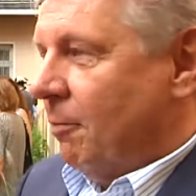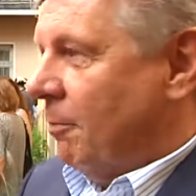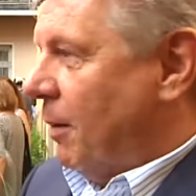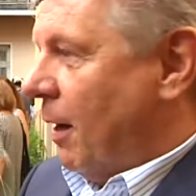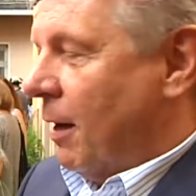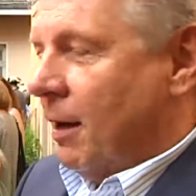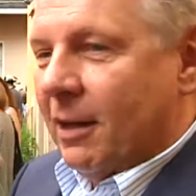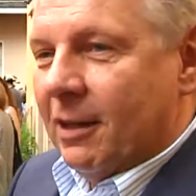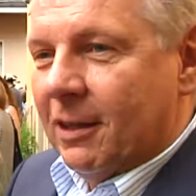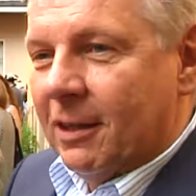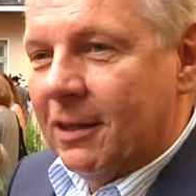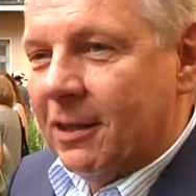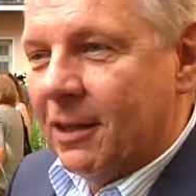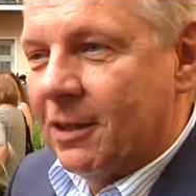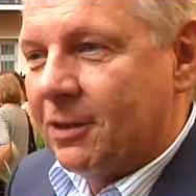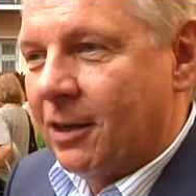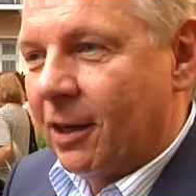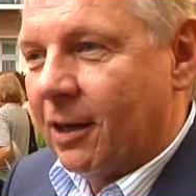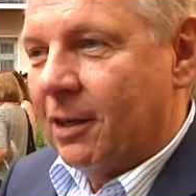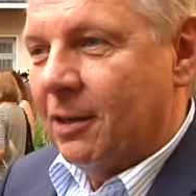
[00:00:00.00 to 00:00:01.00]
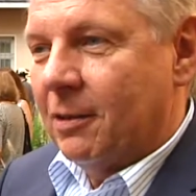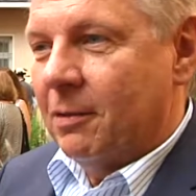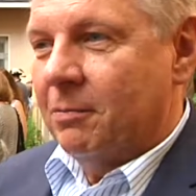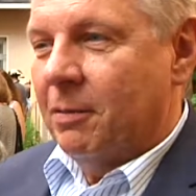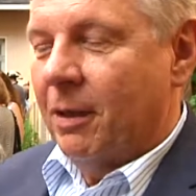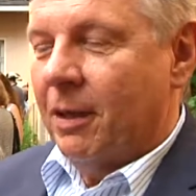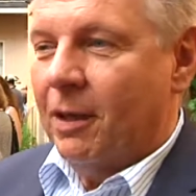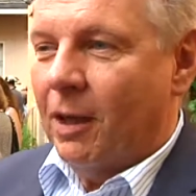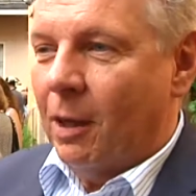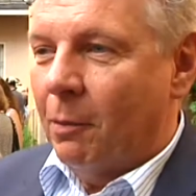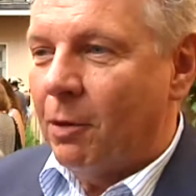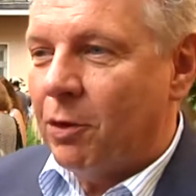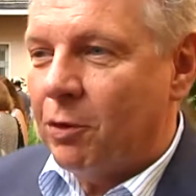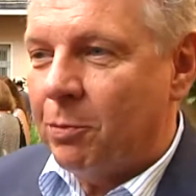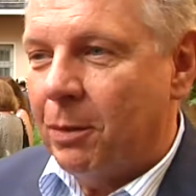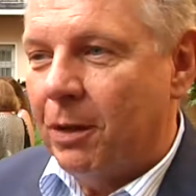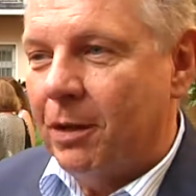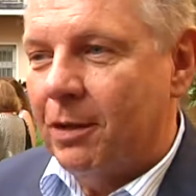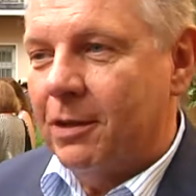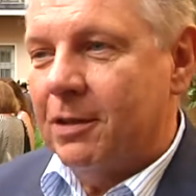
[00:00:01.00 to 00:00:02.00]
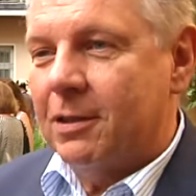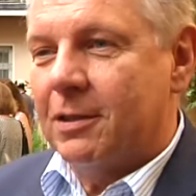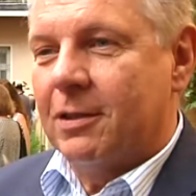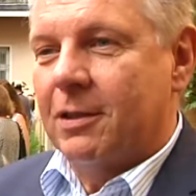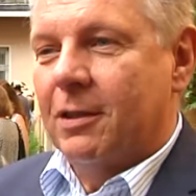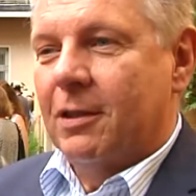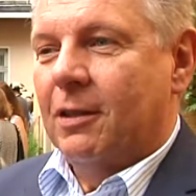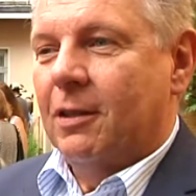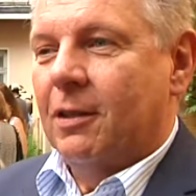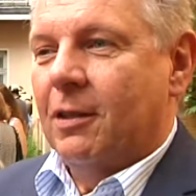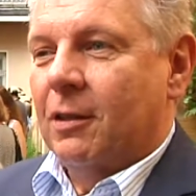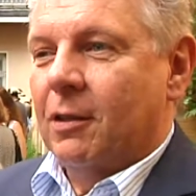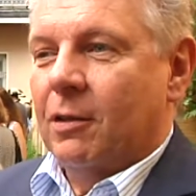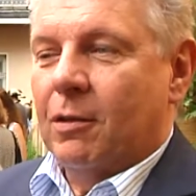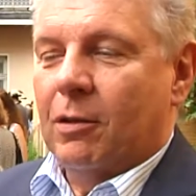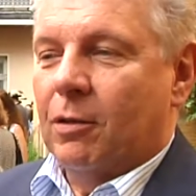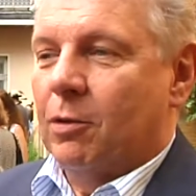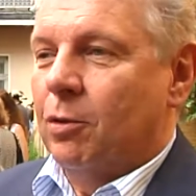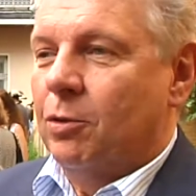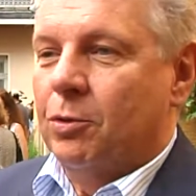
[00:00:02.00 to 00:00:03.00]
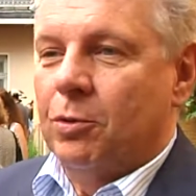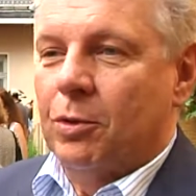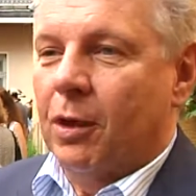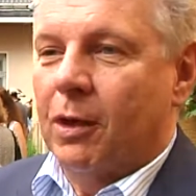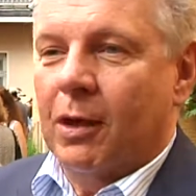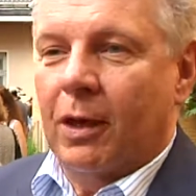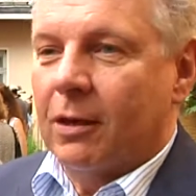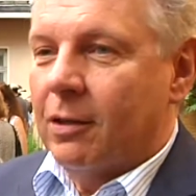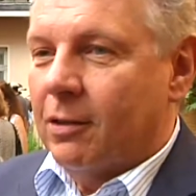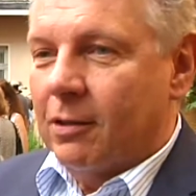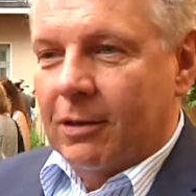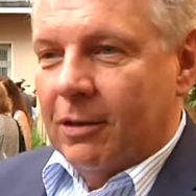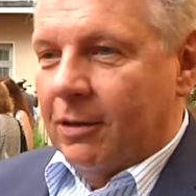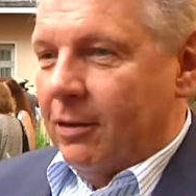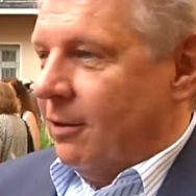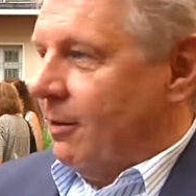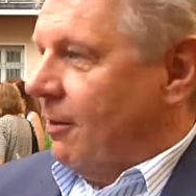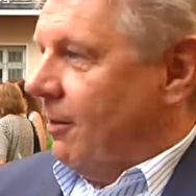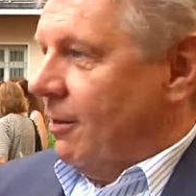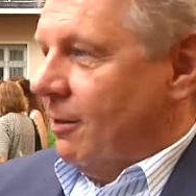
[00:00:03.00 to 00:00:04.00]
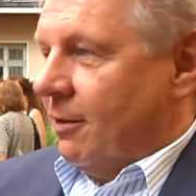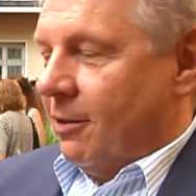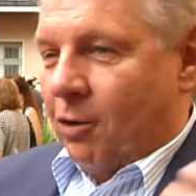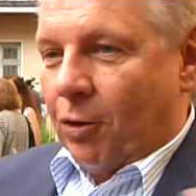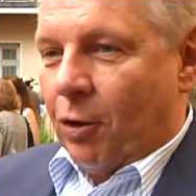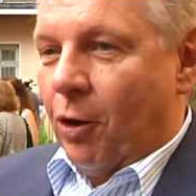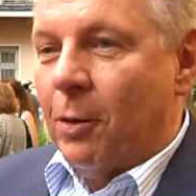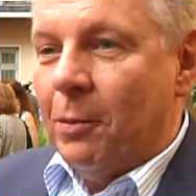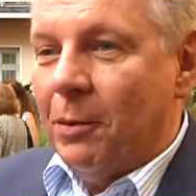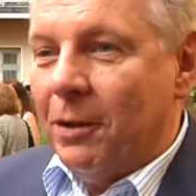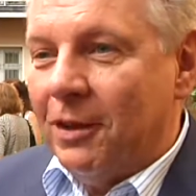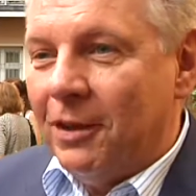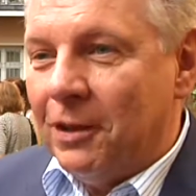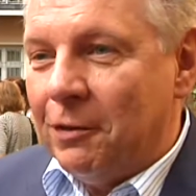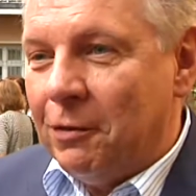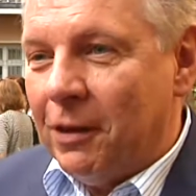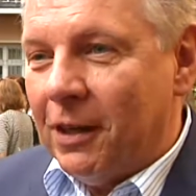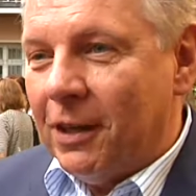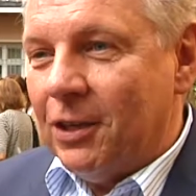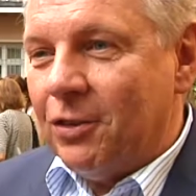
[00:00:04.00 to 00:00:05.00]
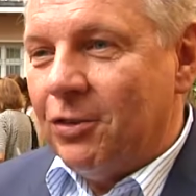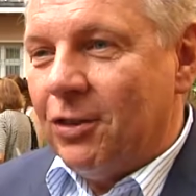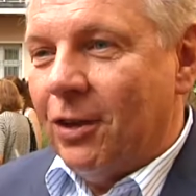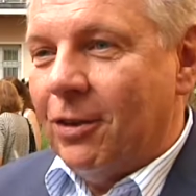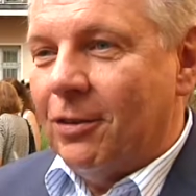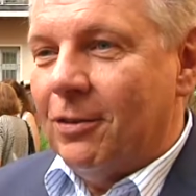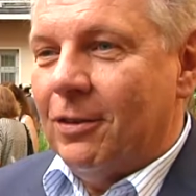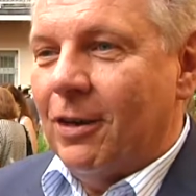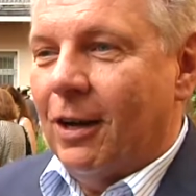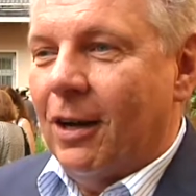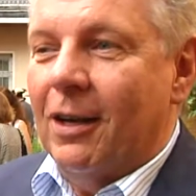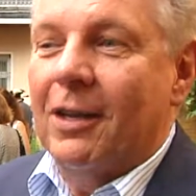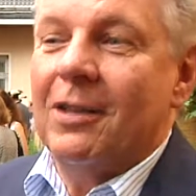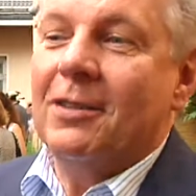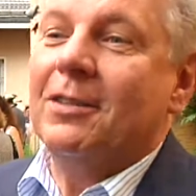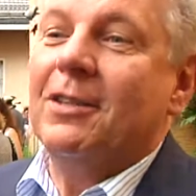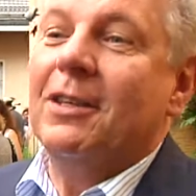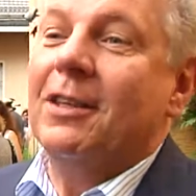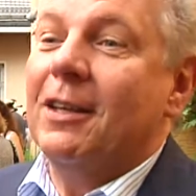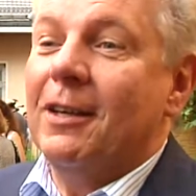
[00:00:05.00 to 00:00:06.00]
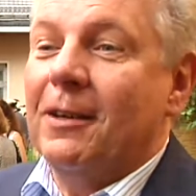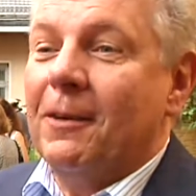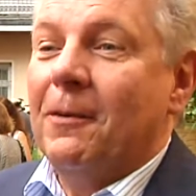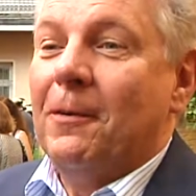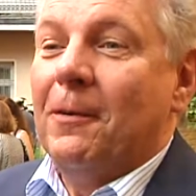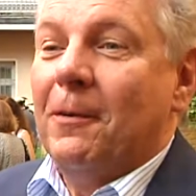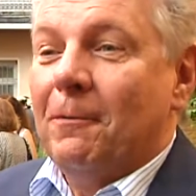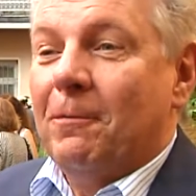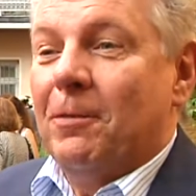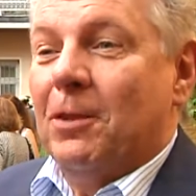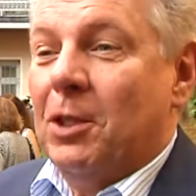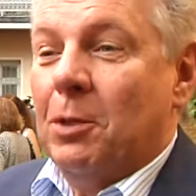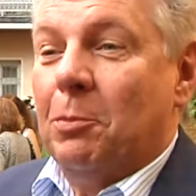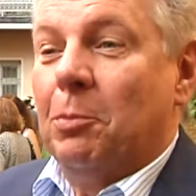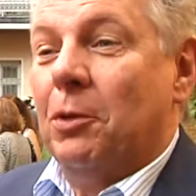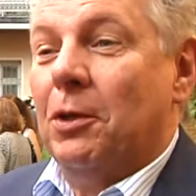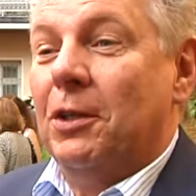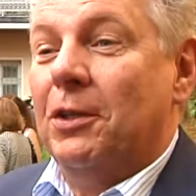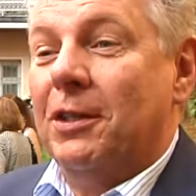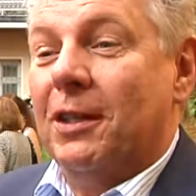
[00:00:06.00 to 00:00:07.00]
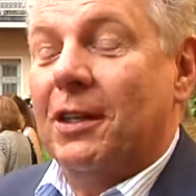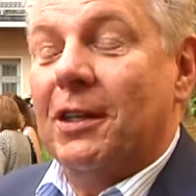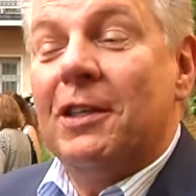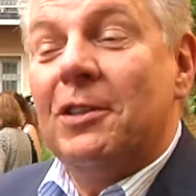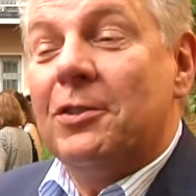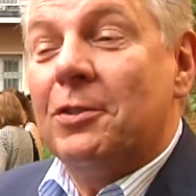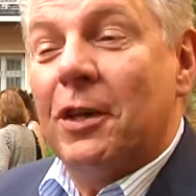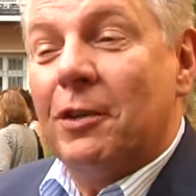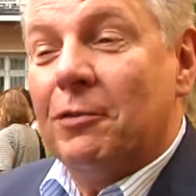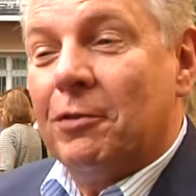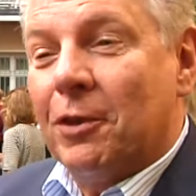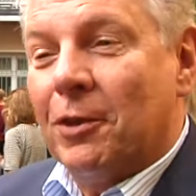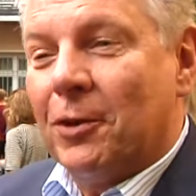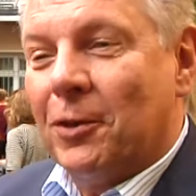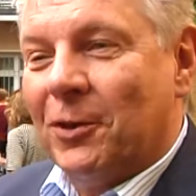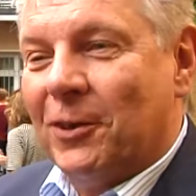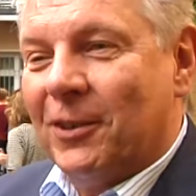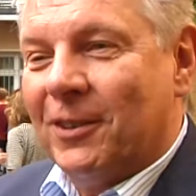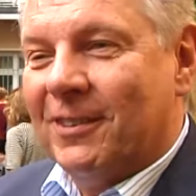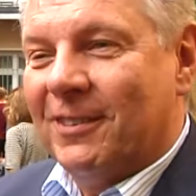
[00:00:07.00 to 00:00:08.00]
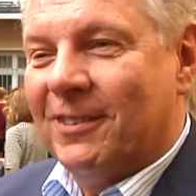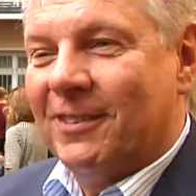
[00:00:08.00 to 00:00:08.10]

bei Herrn Lilienthal bei den Kammerspielen ist. Kultur kann träumen, in die Ferne schauen, alles Dinge, die die Politiker nicht so einfach können.